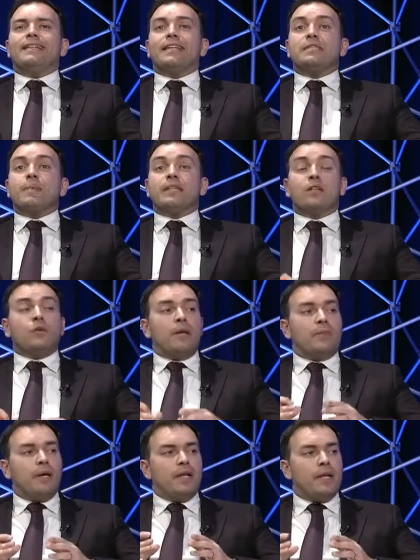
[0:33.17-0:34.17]
telespettatori e
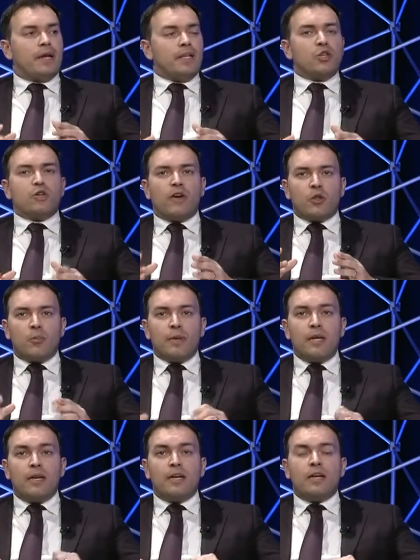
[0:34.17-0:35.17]
ben ritrovato,
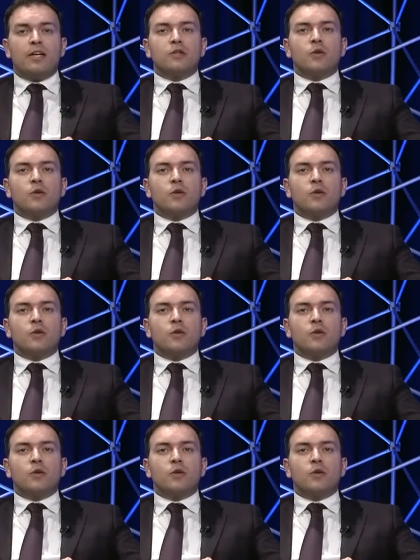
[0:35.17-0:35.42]
ben eh,